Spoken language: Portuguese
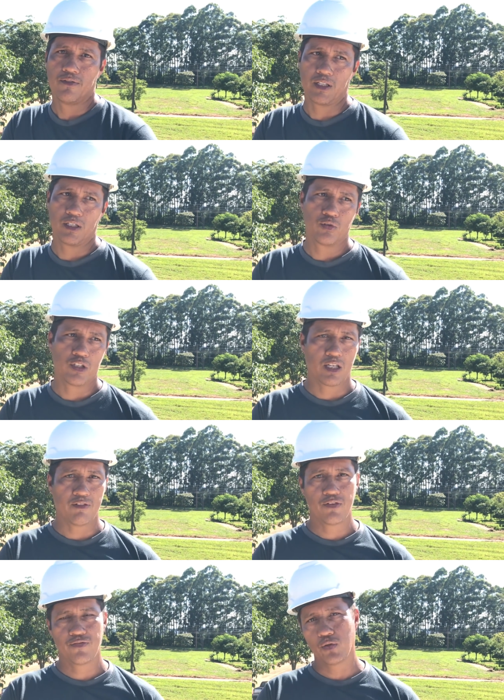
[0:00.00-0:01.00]
falando que
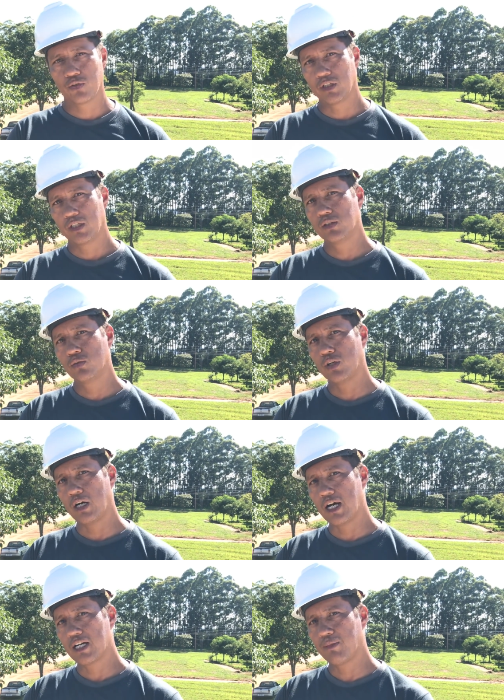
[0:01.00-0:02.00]
estava faltando
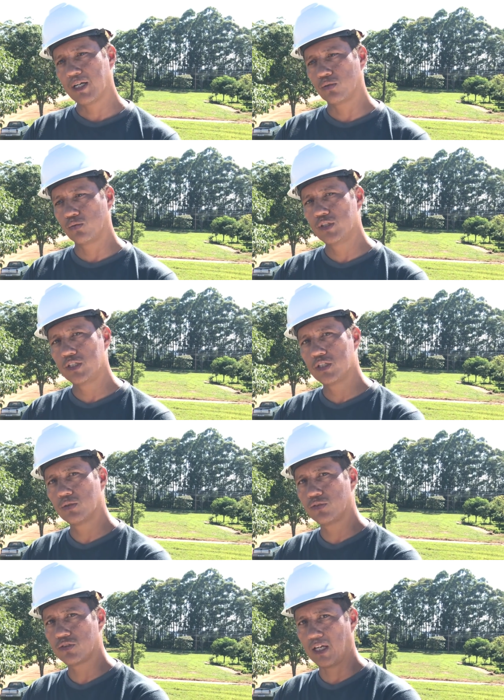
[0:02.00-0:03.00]
a armadura de
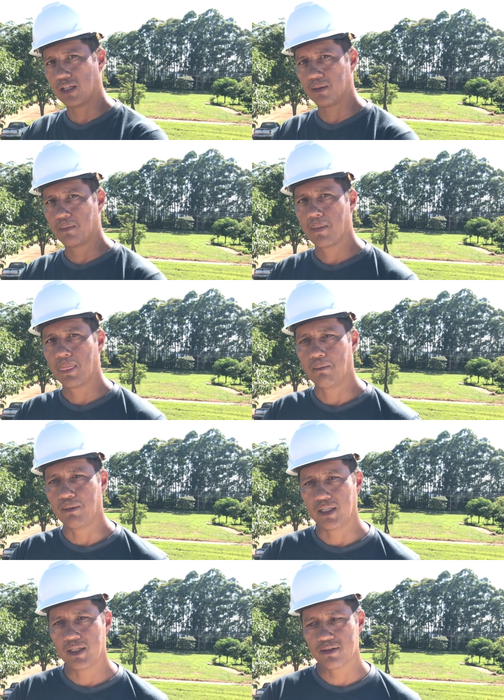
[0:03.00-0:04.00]
costela,
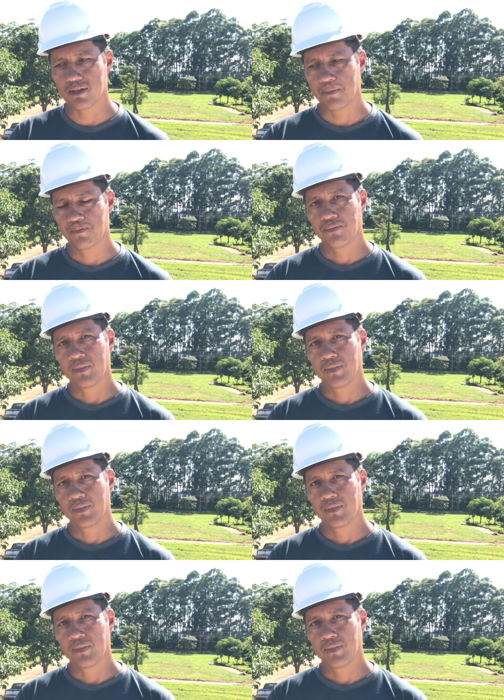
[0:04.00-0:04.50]
beleza?